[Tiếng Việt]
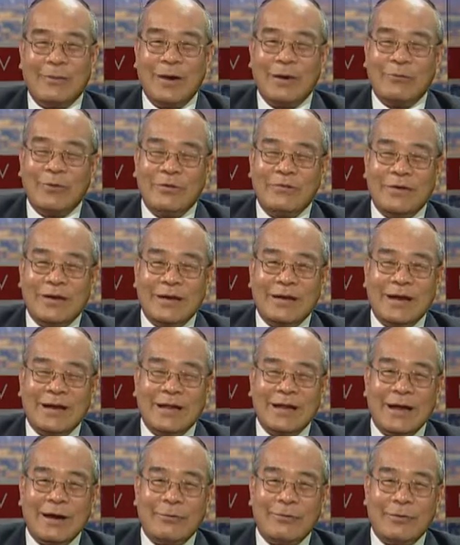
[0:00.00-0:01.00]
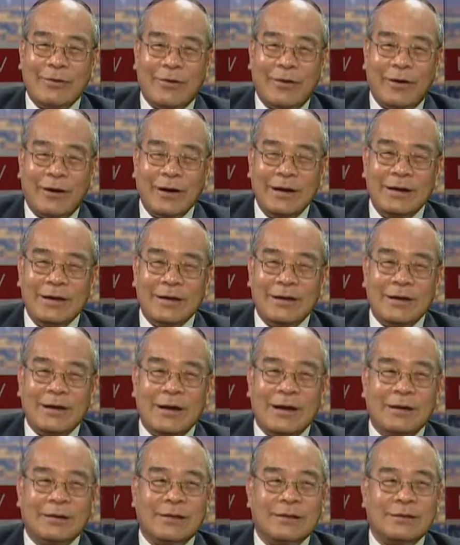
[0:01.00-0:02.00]
ơn quý vị đã theo dõi
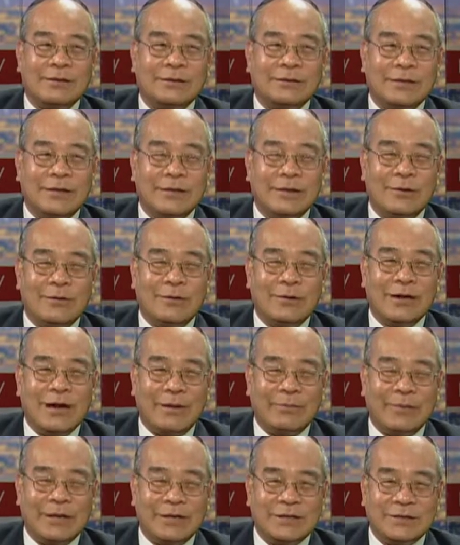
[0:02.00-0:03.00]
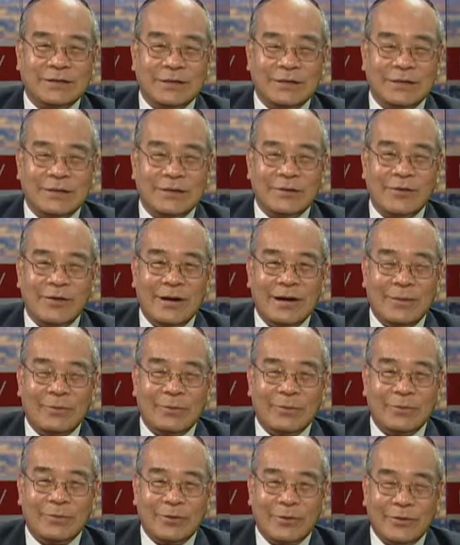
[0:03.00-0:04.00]
uh, chương trình luận đàm thời sự của anh em
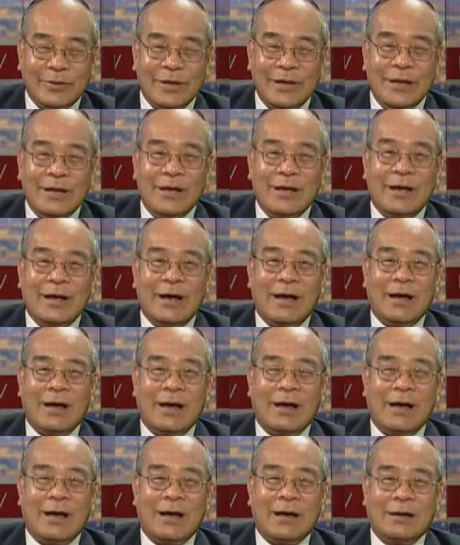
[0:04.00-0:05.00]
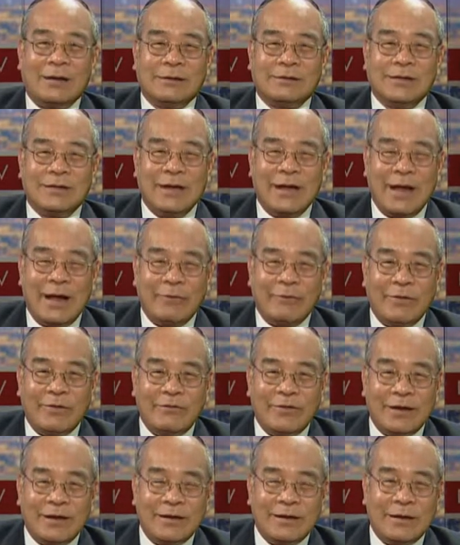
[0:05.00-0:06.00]
chúng tôi uh, xin hẹn quý
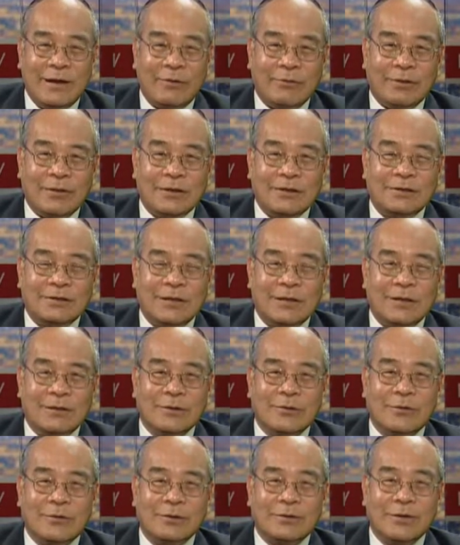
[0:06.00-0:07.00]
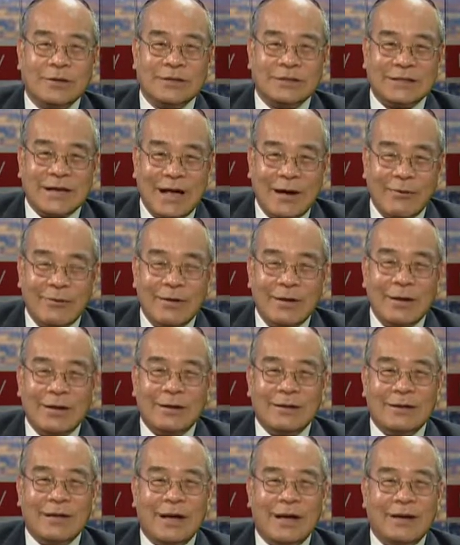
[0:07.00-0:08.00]
vị vào chương trình của tuần sau
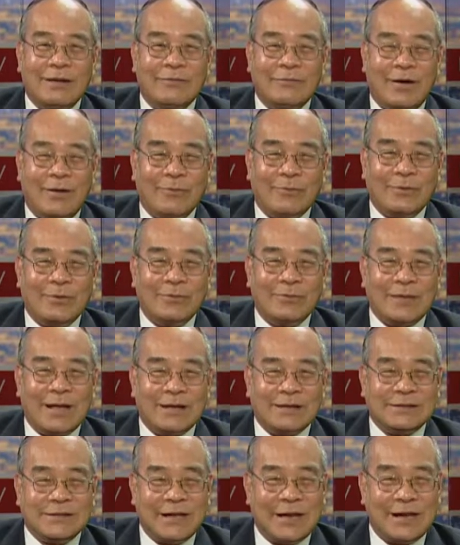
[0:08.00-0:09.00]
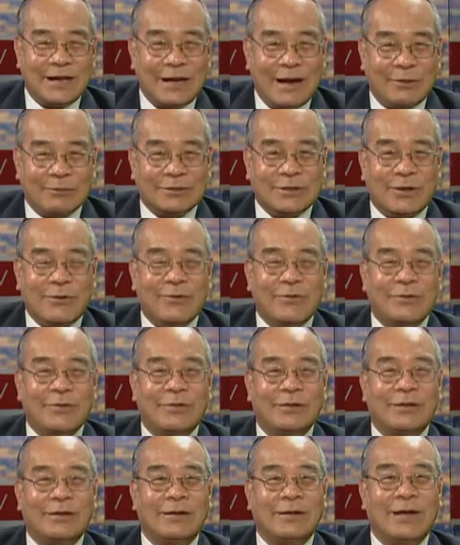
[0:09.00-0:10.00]
và hy vọng chúng ta sẽ đào sâu
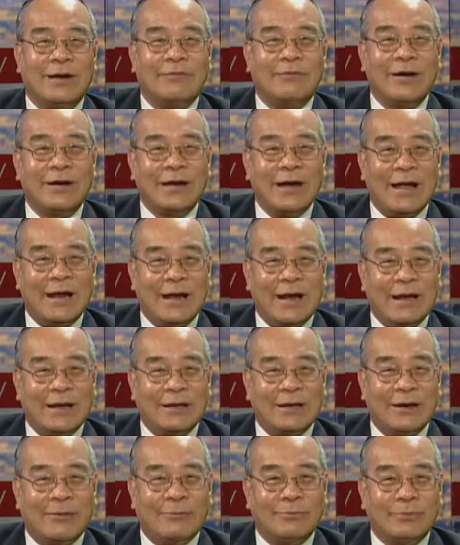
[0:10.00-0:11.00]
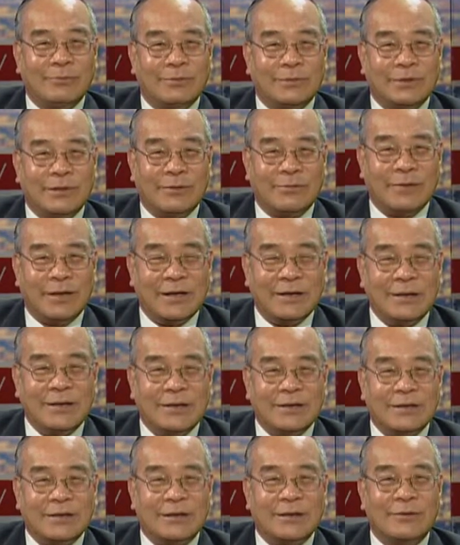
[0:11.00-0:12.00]
về những vấn đề này trong trong những
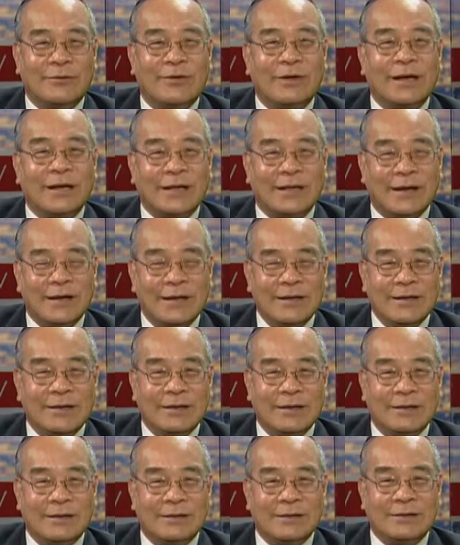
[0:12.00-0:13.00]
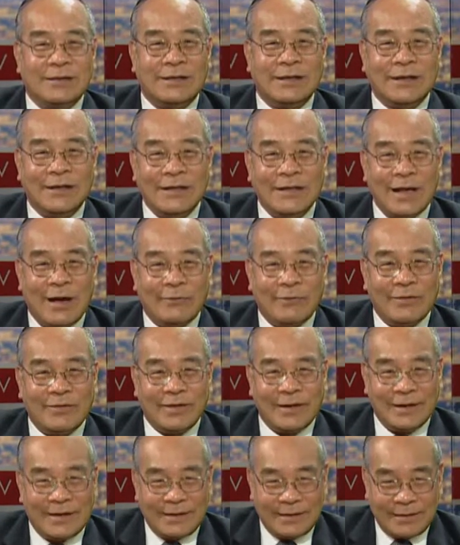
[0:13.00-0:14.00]
chương trình của kỳ tới uh, xin kính chào quý vị